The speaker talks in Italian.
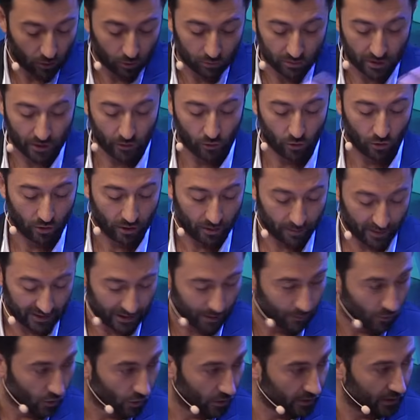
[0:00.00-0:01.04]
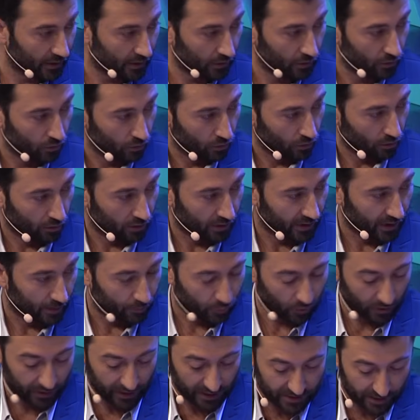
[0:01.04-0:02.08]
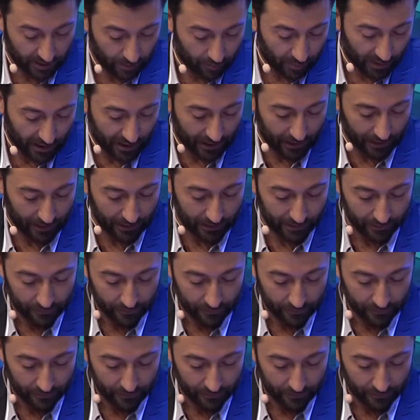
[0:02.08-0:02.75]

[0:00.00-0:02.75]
non da noi, ma da molti il guru del purché se ne parli. No,